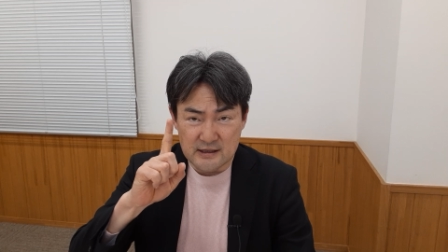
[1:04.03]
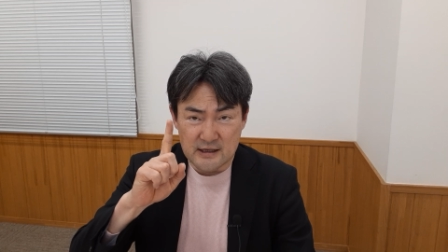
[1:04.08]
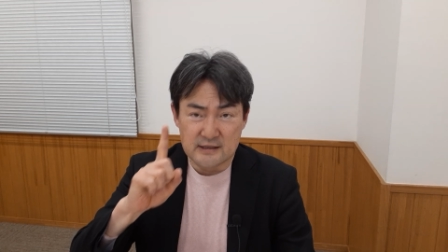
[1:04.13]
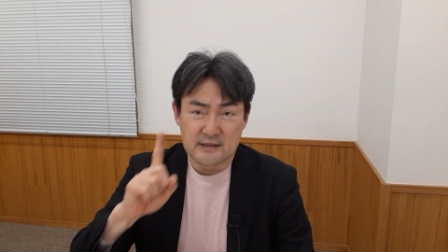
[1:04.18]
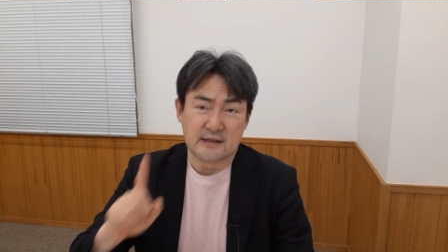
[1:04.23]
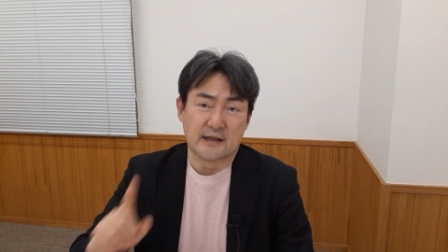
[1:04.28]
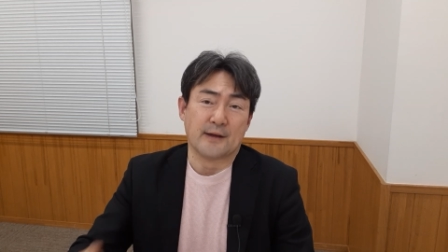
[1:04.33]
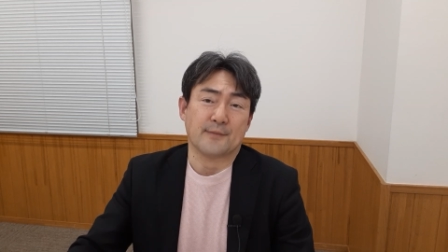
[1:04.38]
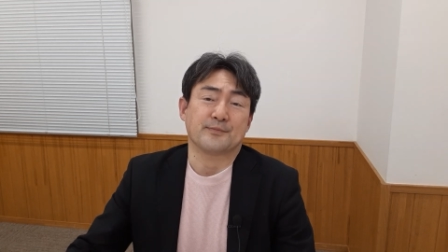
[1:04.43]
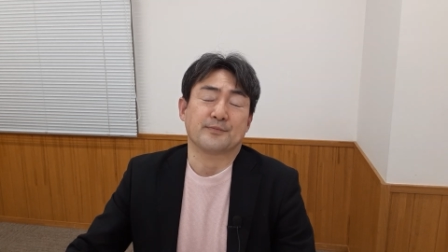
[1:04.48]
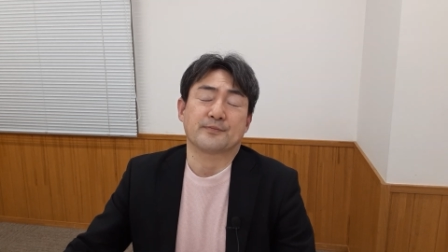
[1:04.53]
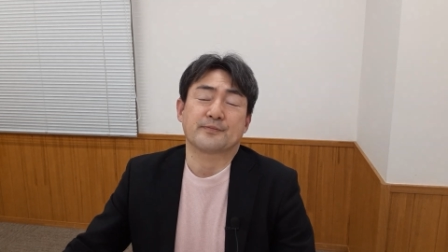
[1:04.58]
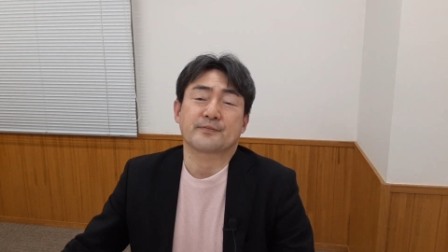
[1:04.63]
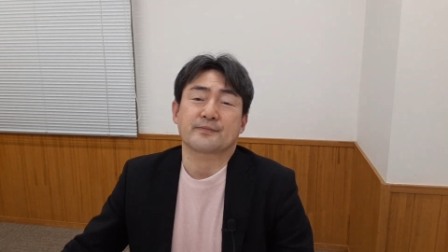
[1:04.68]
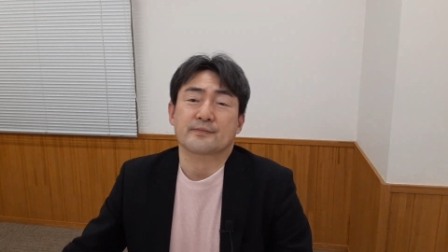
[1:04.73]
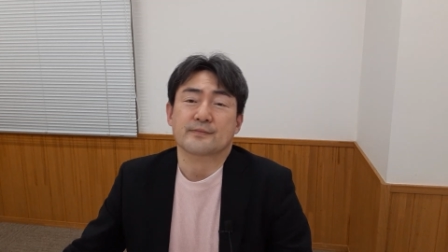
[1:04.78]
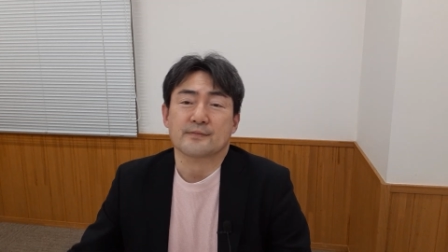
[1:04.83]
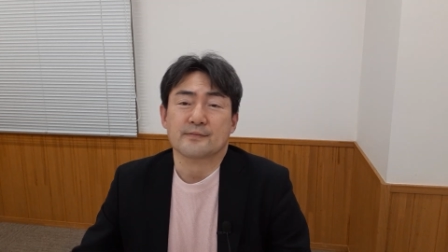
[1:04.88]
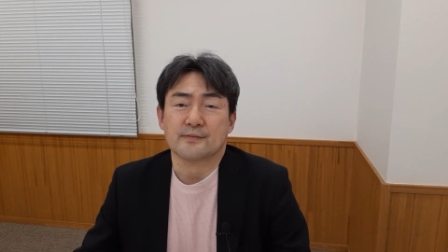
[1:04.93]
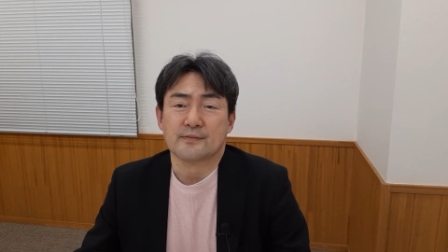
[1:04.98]
経った
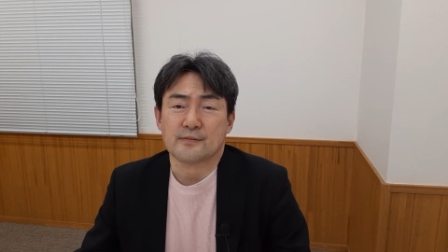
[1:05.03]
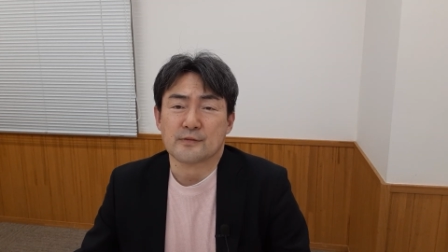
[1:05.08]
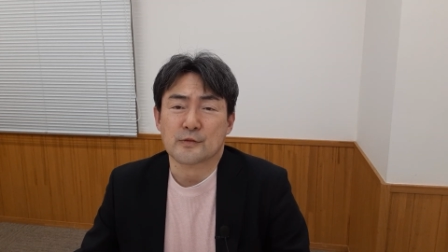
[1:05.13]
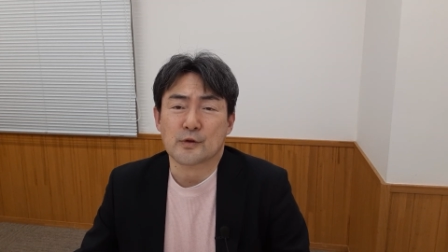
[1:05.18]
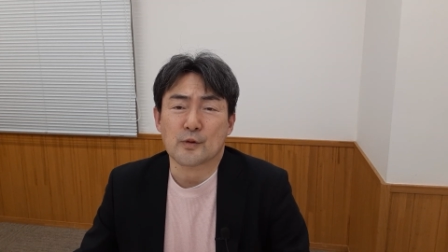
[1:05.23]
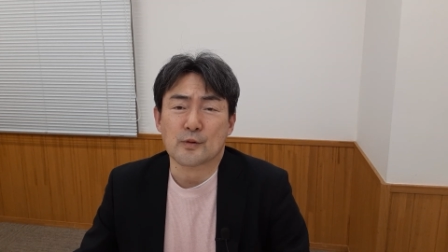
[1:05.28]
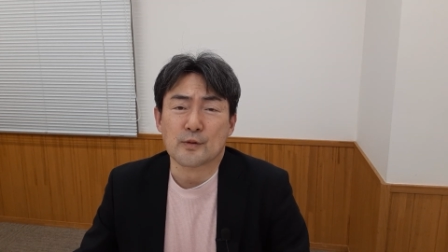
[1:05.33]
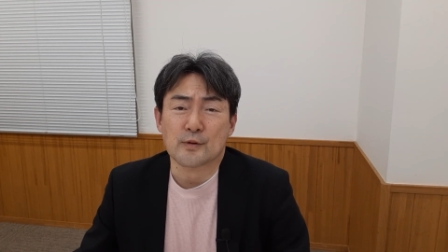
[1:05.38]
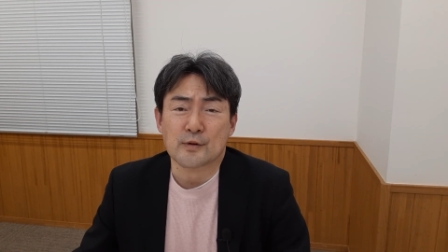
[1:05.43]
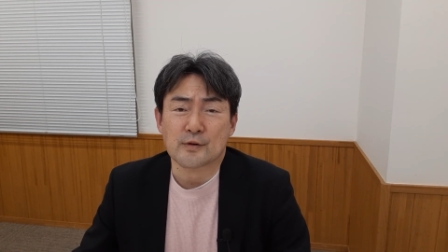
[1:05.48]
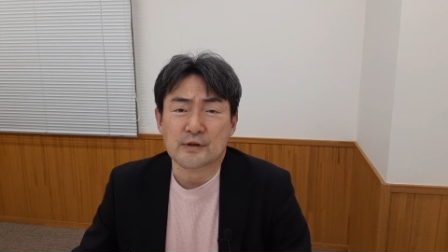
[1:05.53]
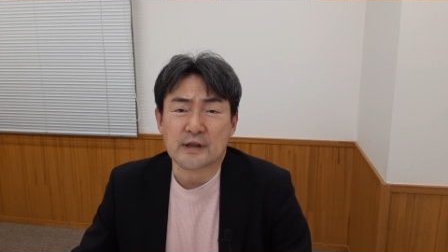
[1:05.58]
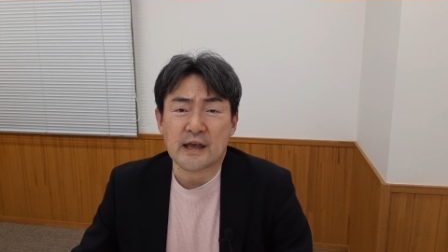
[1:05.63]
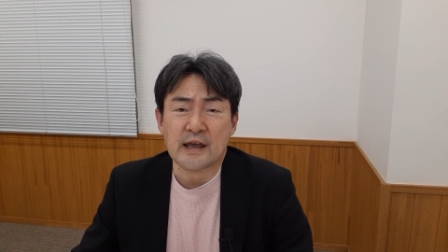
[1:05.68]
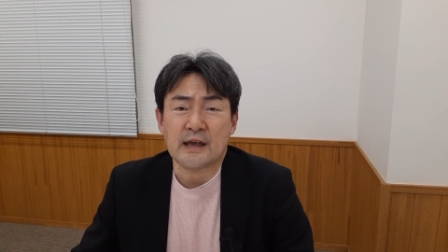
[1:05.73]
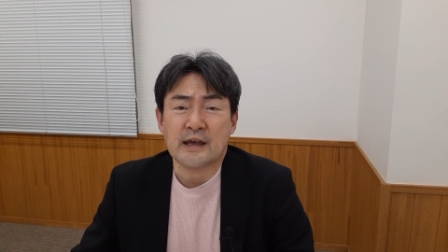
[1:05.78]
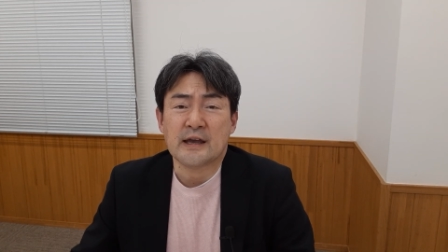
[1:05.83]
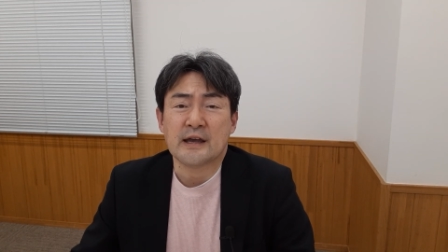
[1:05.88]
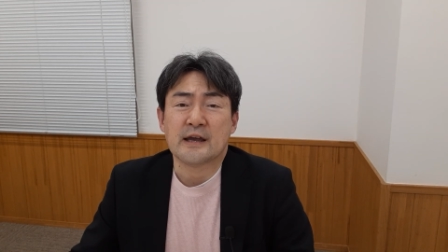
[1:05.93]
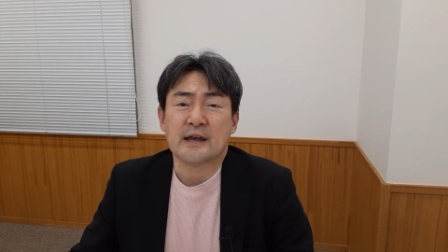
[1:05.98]
ところ
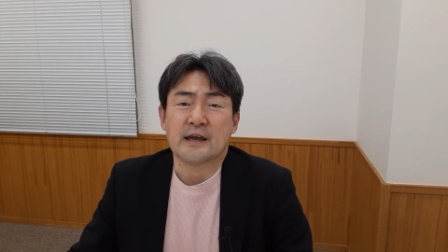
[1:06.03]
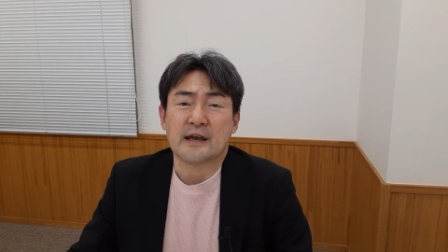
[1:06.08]
で、